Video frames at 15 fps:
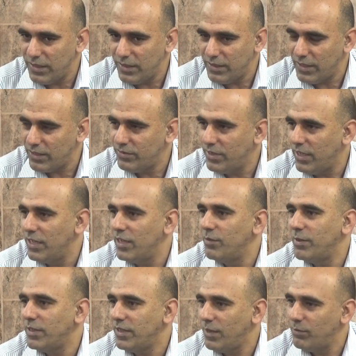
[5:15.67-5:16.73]
يرجع
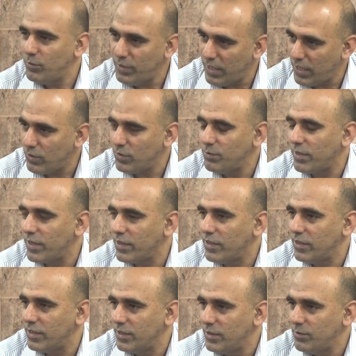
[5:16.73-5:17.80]
للمطعم وياخذ مره
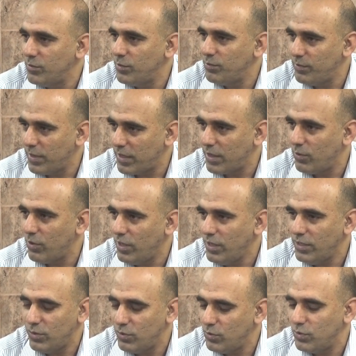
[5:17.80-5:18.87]
ثانيه مو مره
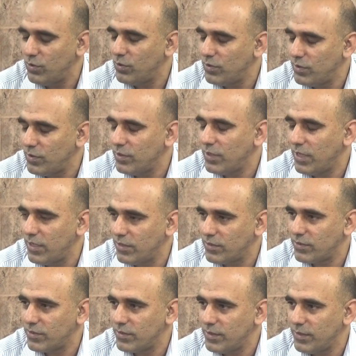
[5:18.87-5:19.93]
واحد
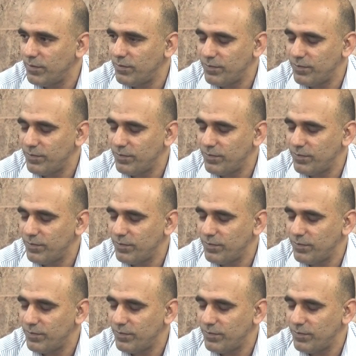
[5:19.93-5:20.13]
وخلاص نعم.